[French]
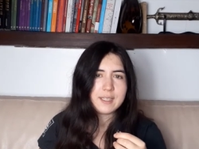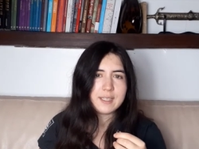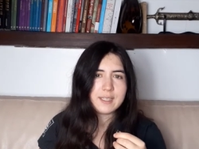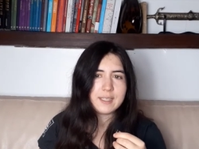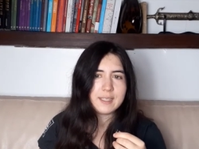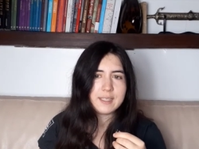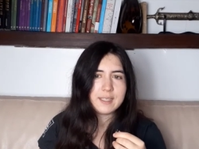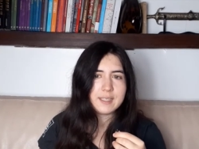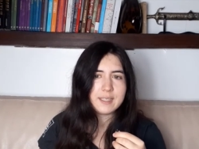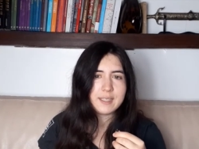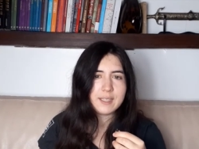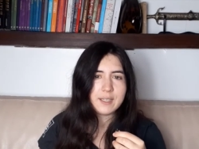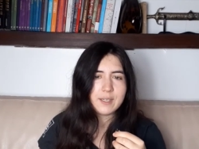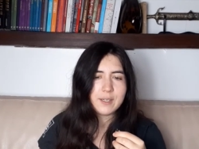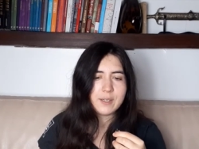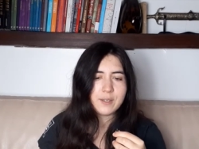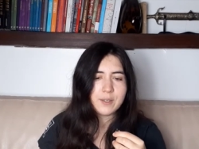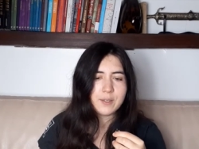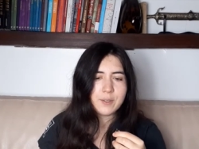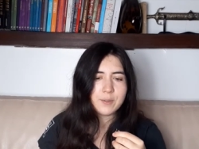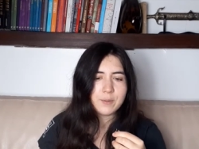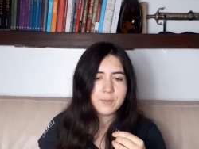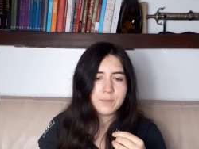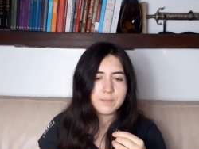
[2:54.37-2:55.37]
Et
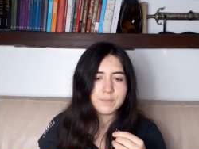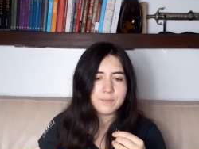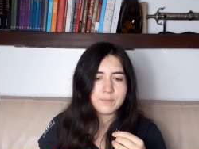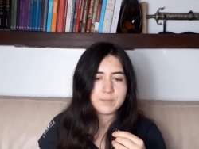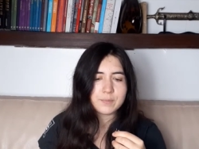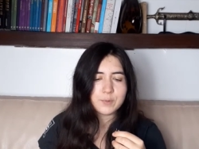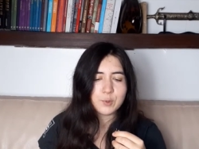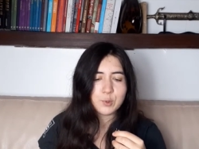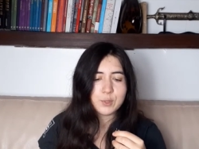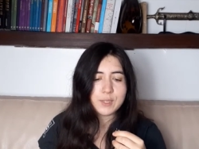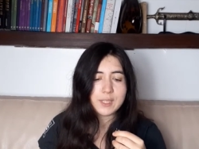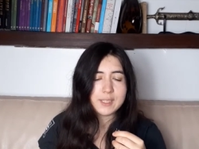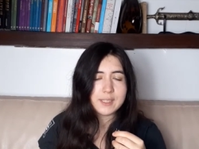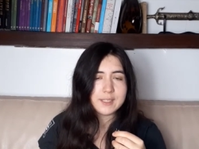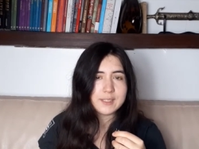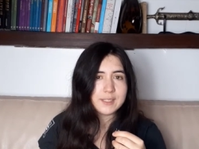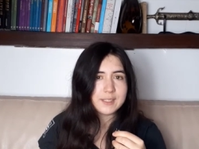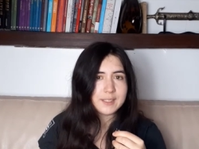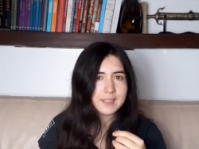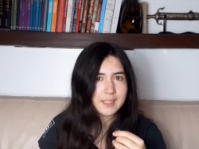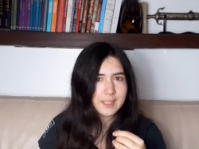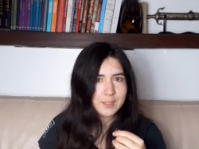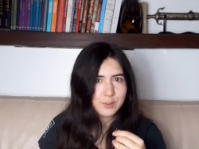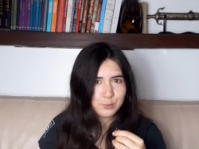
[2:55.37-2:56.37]
euh, donc elle
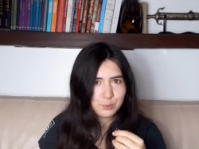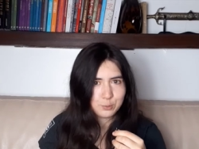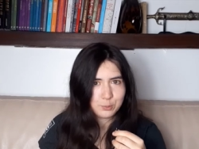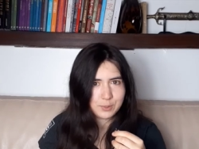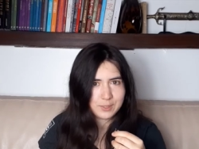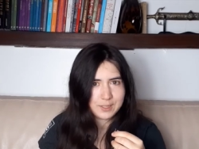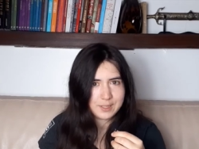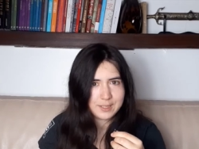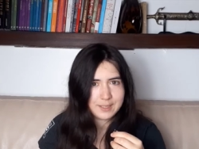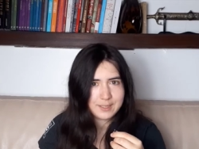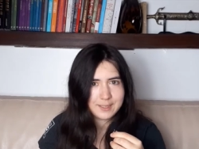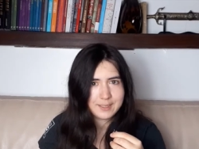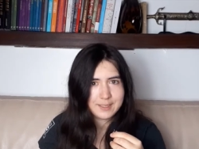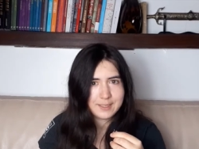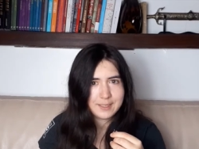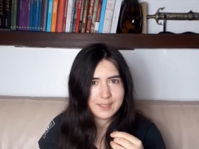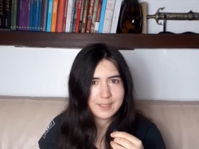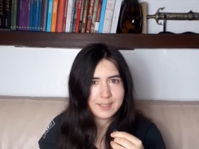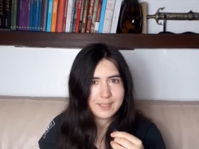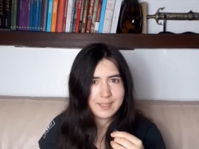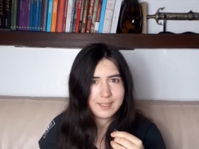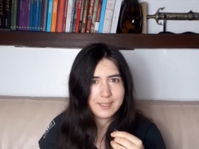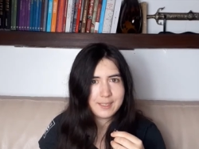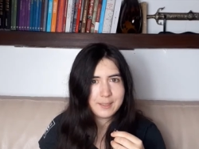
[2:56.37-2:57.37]
était très
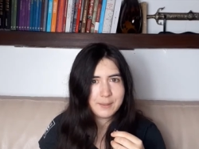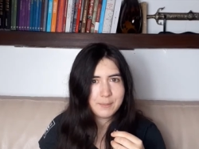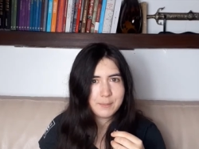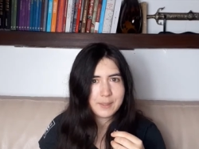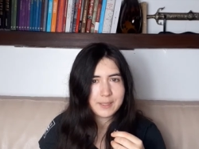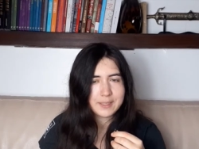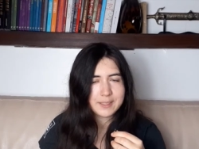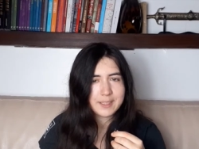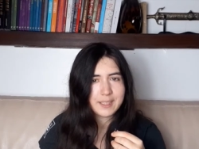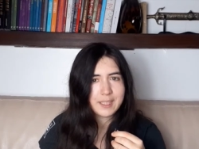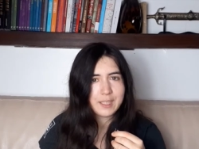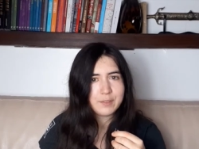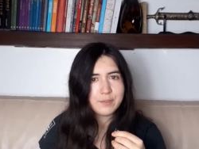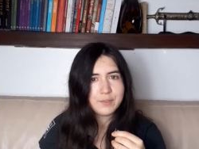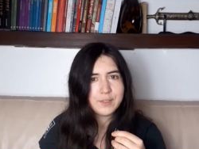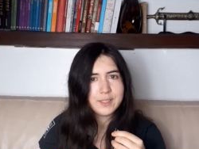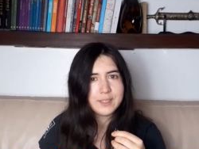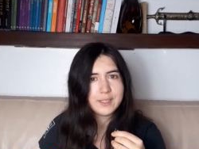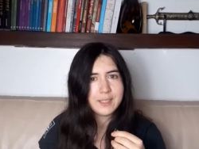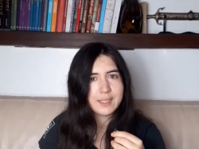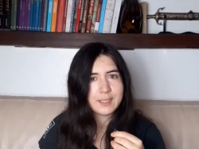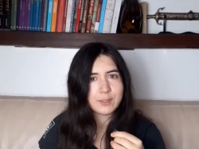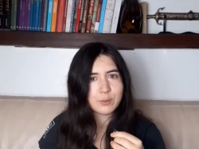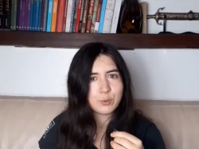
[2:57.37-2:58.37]
douée et ben, très
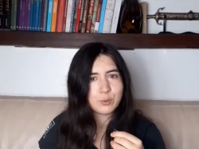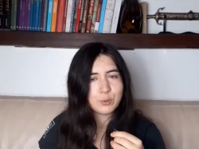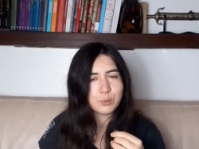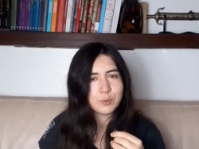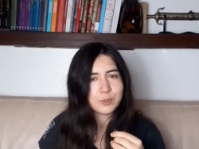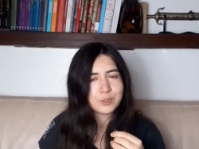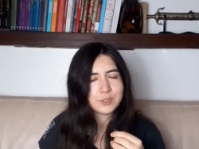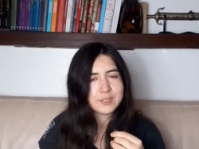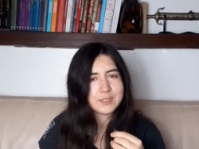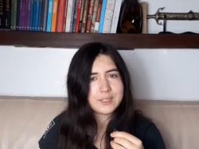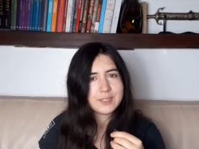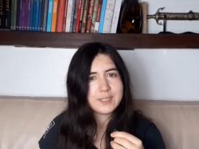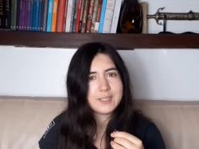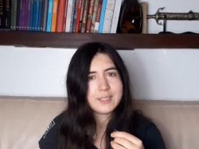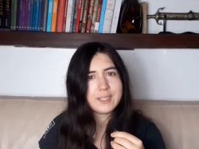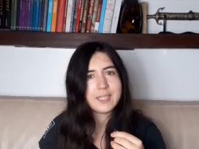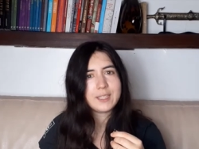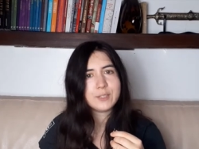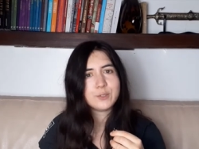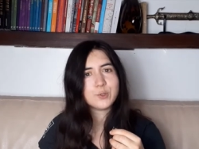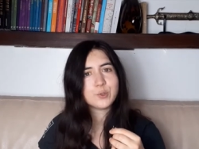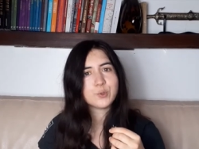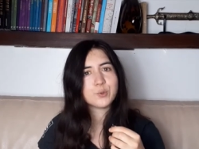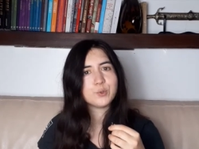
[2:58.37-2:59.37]
vite elle a commencé
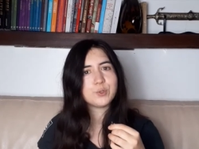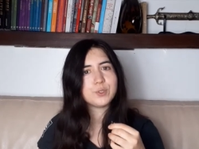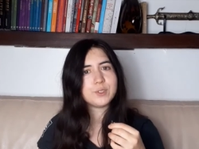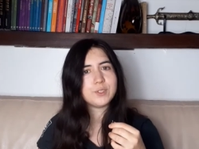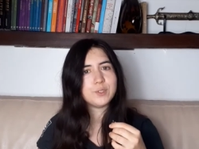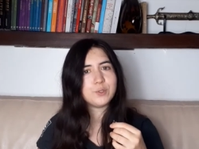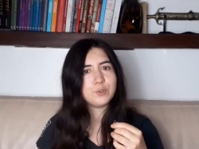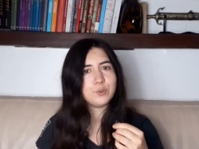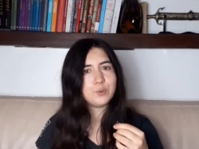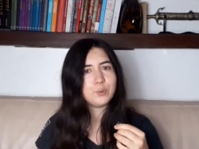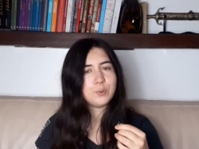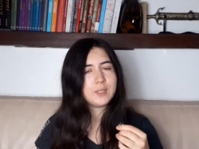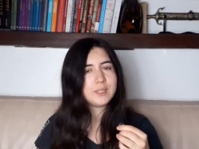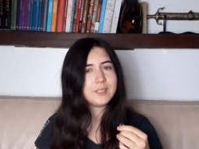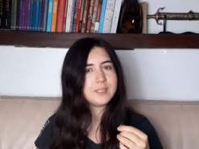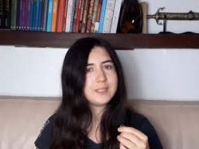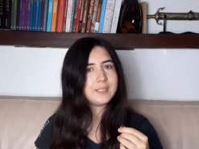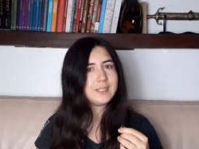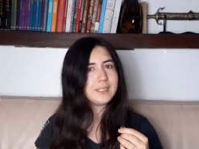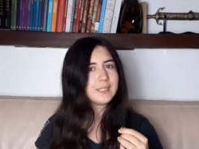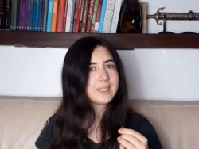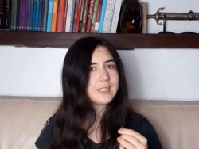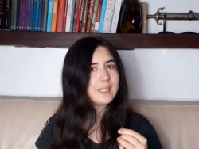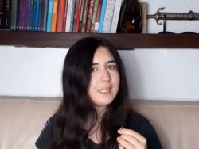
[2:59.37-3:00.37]
à se constituer
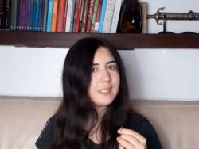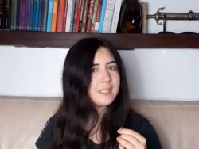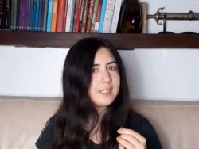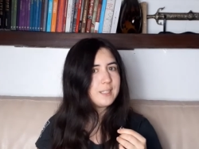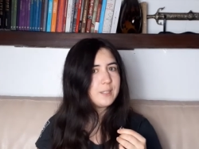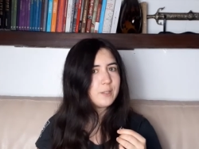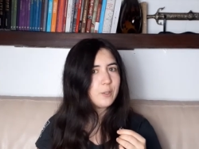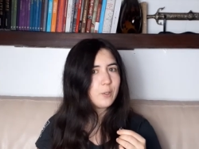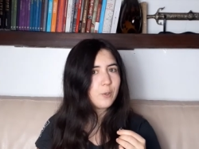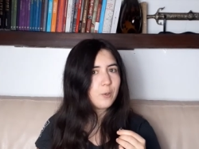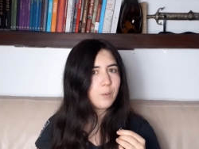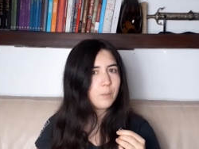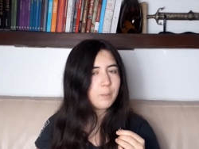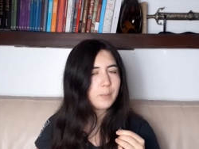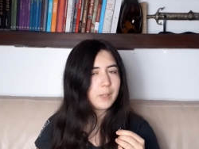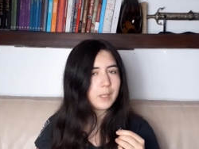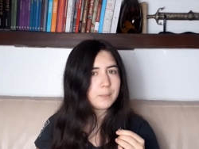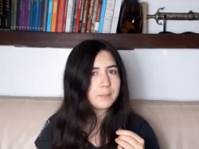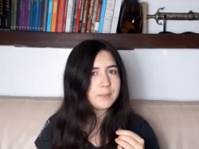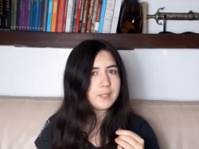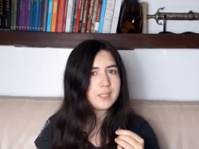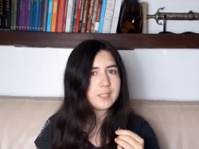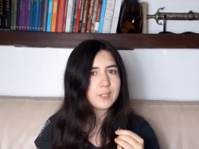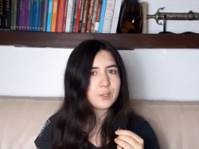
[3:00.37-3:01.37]
des clients
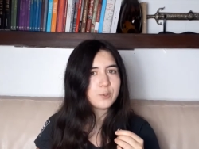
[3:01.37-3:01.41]
parmi les